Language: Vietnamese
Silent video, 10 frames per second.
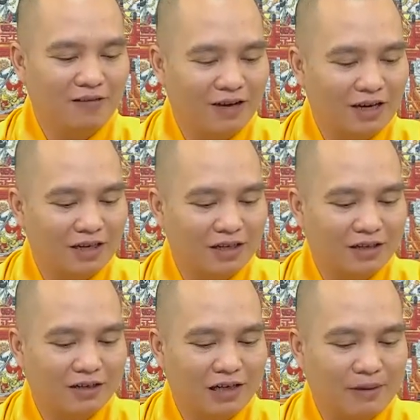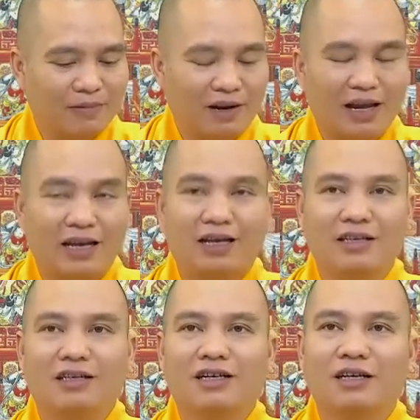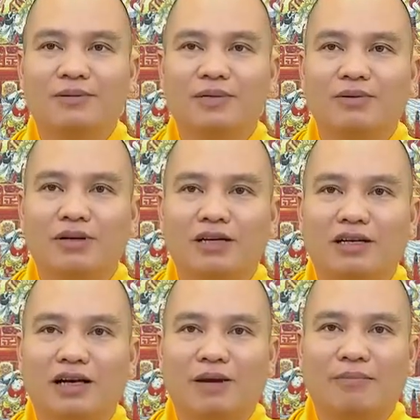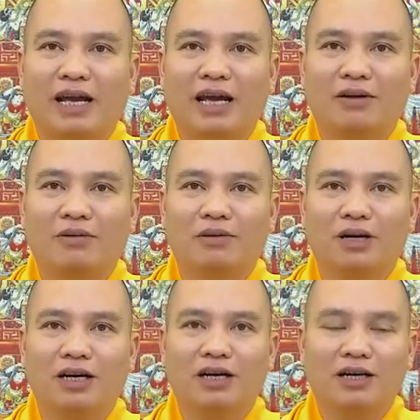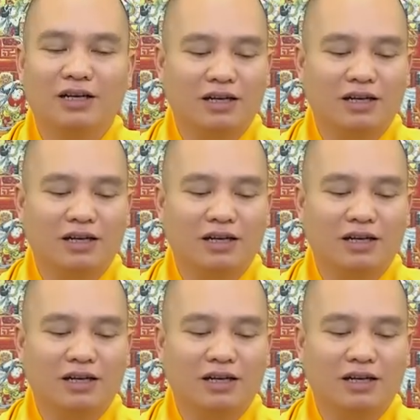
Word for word: hoặc là lặp lại cái trường hợp giống như là mẹ của